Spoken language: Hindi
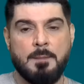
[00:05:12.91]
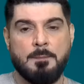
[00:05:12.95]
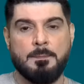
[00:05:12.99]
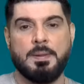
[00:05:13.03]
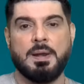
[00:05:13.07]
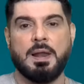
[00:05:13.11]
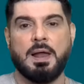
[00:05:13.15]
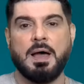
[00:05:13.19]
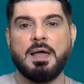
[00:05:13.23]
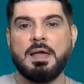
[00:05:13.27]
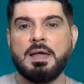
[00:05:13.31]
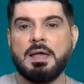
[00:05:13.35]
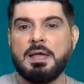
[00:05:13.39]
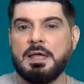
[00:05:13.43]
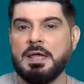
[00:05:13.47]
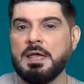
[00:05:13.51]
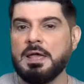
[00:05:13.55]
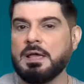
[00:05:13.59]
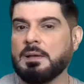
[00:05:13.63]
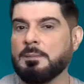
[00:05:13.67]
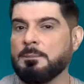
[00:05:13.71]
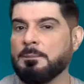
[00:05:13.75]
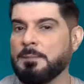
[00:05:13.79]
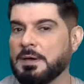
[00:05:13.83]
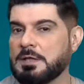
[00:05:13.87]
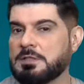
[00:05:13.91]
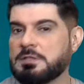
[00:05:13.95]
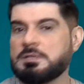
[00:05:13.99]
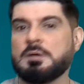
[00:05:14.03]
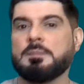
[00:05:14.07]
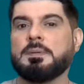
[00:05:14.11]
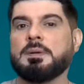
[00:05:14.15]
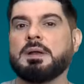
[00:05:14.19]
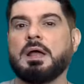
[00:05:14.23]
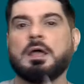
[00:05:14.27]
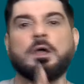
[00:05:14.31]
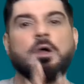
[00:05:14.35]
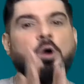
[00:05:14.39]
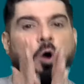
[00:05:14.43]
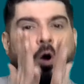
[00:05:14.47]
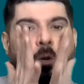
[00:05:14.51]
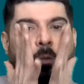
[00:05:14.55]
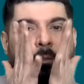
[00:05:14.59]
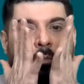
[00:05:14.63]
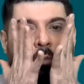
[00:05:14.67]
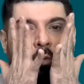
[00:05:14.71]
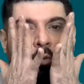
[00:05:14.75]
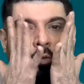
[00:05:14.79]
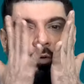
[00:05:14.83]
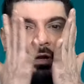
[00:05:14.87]
मिलाया एक मिक्सचर बनाया और
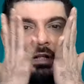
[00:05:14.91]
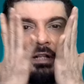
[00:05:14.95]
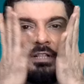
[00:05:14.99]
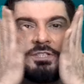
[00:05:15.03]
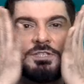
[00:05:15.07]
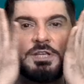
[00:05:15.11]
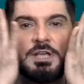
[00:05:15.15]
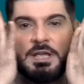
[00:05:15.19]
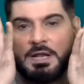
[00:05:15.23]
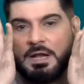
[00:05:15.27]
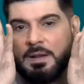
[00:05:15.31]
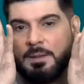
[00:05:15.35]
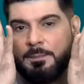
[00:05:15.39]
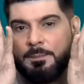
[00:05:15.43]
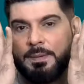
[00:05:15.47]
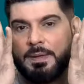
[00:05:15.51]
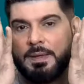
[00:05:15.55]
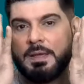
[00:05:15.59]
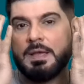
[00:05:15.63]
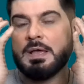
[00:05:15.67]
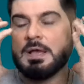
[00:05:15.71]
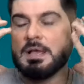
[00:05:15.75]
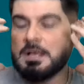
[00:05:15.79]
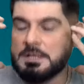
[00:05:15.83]
पूरे चेहरे पे